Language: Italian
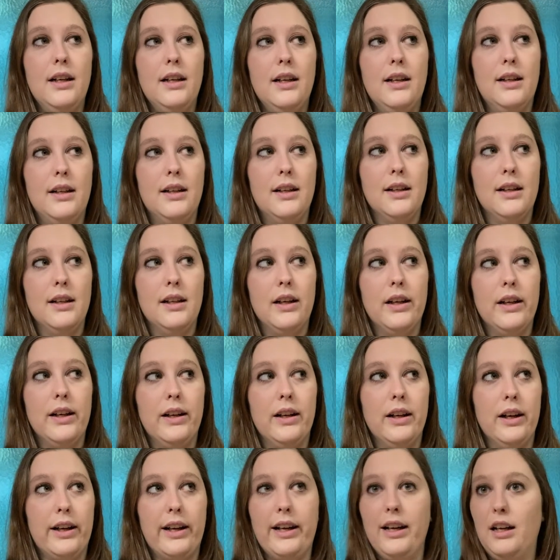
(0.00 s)

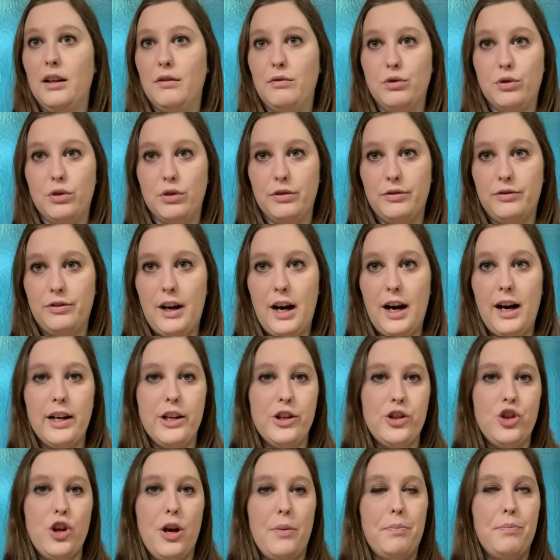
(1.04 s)
eh, che lavoro
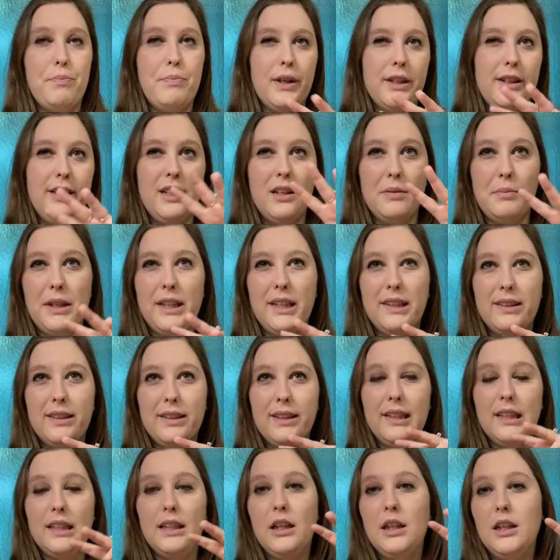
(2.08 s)
fai, cioè
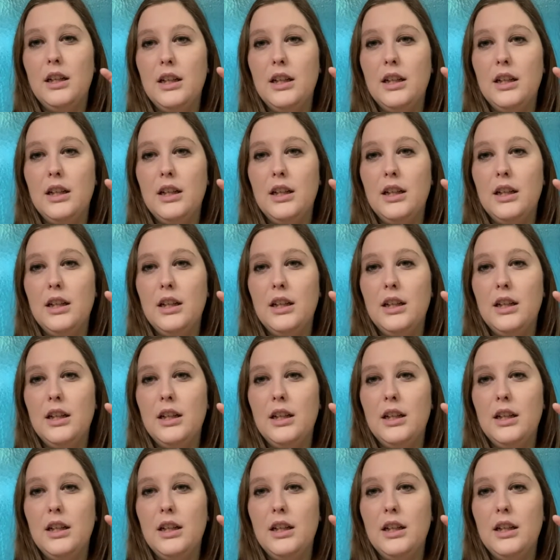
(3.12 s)
praticamente